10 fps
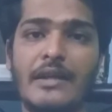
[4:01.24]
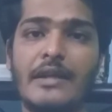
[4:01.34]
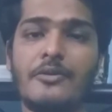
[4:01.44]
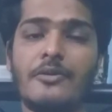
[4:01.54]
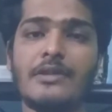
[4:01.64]

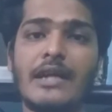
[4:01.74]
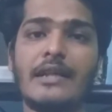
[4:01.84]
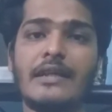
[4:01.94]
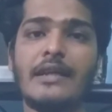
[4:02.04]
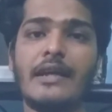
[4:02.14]
रेट होता
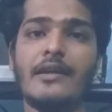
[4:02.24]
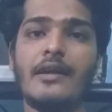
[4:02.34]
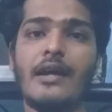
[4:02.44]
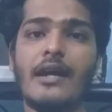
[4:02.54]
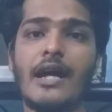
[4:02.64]
नहीं है
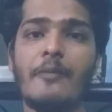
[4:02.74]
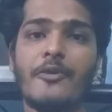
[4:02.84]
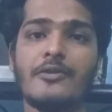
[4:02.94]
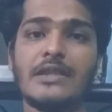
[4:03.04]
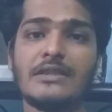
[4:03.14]

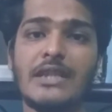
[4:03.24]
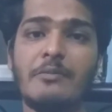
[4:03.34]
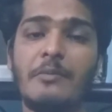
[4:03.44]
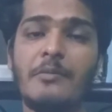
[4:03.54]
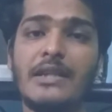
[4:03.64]
आपको
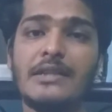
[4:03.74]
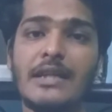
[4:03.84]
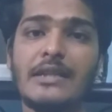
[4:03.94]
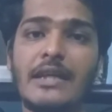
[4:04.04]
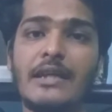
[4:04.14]
सस्ते में मिल
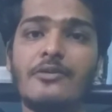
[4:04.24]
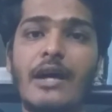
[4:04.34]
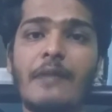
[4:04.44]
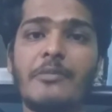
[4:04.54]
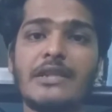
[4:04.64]
सकते हैं तो
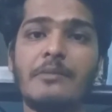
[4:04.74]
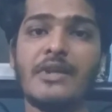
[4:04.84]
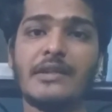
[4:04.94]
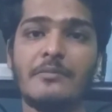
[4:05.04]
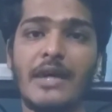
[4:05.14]
आप इसे
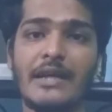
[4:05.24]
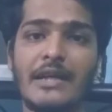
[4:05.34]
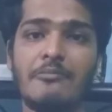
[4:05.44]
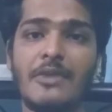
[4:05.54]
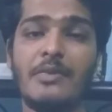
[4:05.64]
मटन
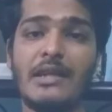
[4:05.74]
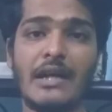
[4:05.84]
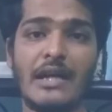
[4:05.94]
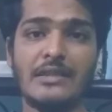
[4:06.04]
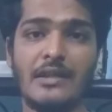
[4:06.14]
मार्केट में भी
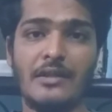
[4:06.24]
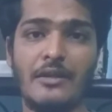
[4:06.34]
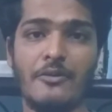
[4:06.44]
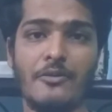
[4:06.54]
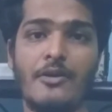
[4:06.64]
लगा
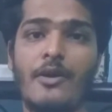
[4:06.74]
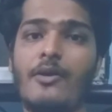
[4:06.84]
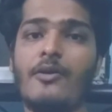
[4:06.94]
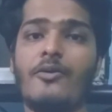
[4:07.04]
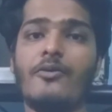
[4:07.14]
सकते
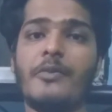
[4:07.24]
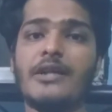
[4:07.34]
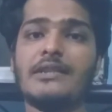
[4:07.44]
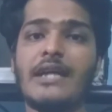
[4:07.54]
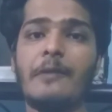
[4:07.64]
हो
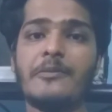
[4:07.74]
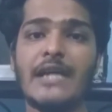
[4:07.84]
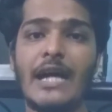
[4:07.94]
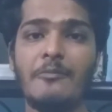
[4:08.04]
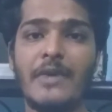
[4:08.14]
ऊपर से आप
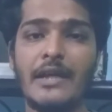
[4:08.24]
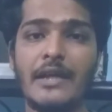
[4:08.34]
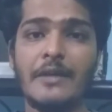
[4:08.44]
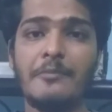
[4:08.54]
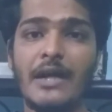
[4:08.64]
साल में
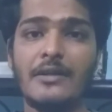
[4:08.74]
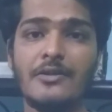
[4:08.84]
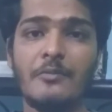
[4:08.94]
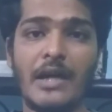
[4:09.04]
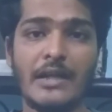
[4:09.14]
एक बार
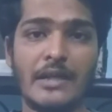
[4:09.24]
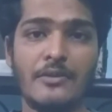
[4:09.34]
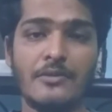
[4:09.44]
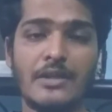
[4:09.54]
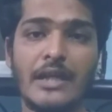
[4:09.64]
जो
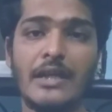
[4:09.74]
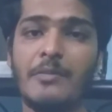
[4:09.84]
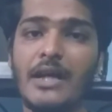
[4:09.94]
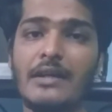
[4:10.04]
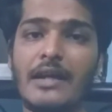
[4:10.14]
मार्केट होता है
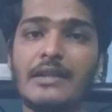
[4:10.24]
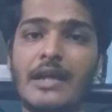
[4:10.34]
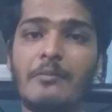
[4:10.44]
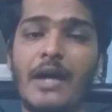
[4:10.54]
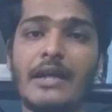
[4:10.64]
बकराईद
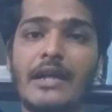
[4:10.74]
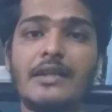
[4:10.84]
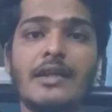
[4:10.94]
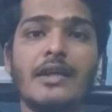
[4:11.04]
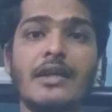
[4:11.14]
का
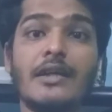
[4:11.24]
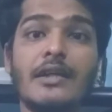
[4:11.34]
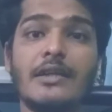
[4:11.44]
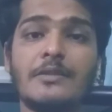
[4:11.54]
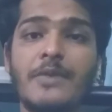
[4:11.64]
मार्केट
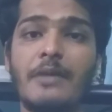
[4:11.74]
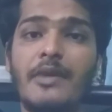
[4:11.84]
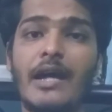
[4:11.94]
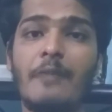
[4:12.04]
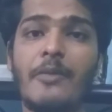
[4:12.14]
इसमें
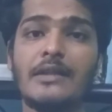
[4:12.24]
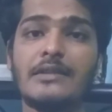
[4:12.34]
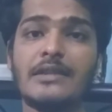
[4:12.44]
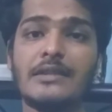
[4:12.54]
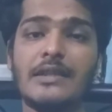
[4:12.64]
भी आप
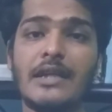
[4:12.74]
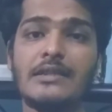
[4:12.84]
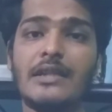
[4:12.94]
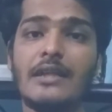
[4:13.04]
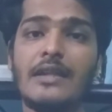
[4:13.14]
अच्छे से
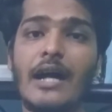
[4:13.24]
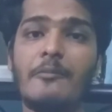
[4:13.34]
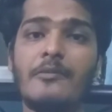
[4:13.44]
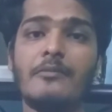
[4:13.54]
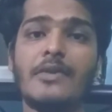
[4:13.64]
अच्छा
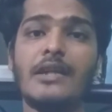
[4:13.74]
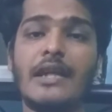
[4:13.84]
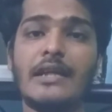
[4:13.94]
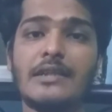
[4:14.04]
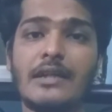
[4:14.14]
दाम
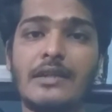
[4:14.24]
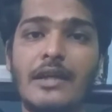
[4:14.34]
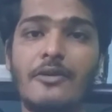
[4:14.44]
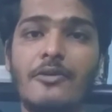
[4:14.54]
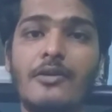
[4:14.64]
ले
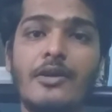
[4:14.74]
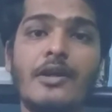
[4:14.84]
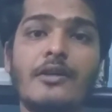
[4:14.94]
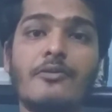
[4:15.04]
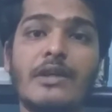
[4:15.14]
सकते हो
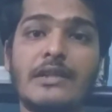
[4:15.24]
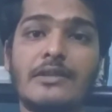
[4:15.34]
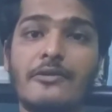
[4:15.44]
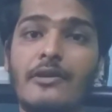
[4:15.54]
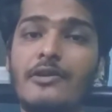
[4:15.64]
क्योंकि
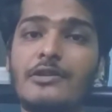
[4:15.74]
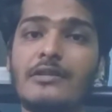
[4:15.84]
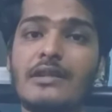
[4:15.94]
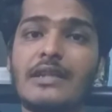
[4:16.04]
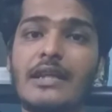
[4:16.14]
सुरोई जो
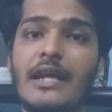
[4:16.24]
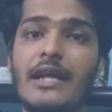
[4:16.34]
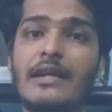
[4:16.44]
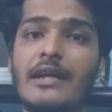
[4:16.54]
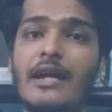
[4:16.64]
नस्ल
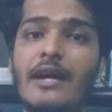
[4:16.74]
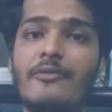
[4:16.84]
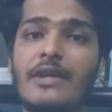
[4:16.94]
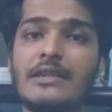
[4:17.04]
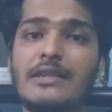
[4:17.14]
है ये
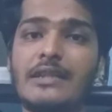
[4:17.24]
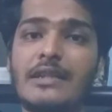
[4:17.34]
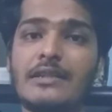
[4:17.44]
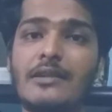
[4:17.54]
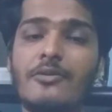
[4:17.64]
काफ़ी अच्छी
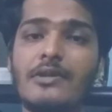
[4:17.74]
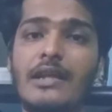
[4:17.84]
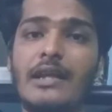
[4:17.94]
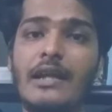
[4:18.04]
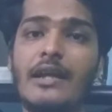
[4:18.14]
नस्ल
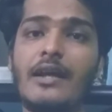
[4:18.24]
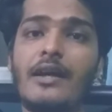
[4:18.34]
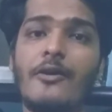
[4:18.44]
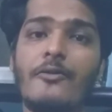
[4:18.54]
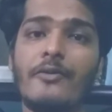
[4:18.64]
होती है
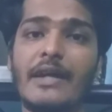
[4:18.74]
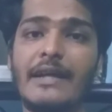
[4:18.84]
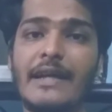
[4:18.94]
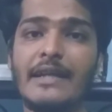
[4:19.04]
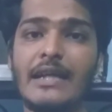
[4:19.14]

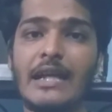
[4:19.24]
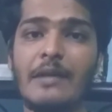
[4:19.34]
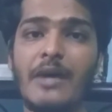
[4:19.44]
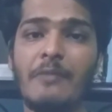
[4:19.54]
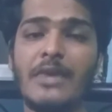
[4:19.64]
वेट गेनिंग
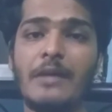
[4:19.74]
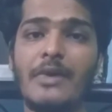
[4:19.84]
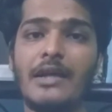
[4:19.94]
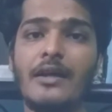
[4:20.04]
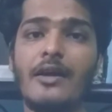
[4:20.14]
के मामले
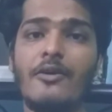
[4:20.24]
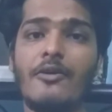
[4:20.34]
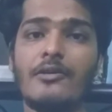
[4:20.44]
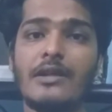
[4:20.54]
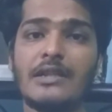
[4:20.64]
में
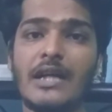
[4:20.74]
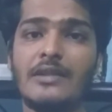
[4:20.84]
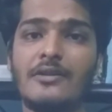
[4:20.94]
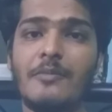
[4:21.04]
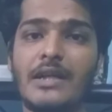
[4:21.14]
और
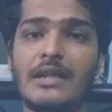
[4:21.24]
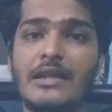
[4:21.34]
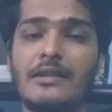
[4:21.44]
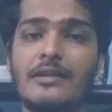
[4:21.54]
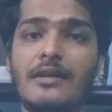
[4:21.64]
इसका जो
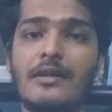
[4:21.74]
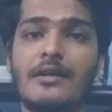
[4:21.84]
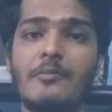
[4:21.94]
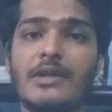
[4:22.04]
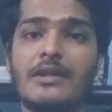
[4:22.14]
मटन
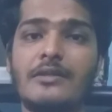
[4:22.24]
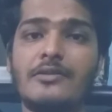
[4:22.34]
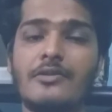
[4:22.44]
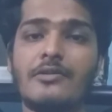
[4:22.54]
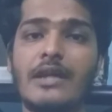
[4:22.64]
मटन
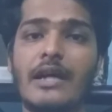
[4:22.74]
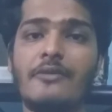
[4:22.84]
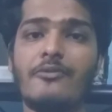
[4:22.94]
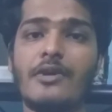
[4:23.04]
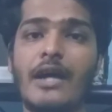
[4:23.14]
जो होता
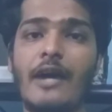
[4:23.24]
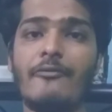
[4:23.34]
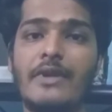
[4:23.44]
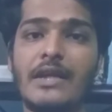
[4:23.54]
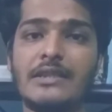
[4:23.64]
है वो
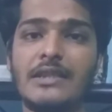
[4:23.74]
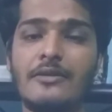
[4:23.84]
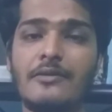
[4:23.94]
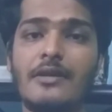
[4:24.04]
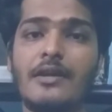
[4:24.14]
काफ़ी अच्छे
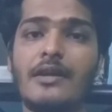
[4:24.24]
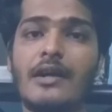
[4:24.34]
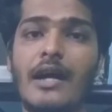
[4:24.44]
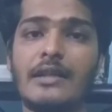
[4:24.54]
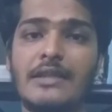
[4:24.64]

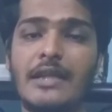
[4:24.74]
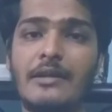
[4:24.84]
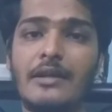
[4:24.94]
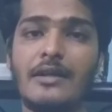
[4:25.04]
अच्छे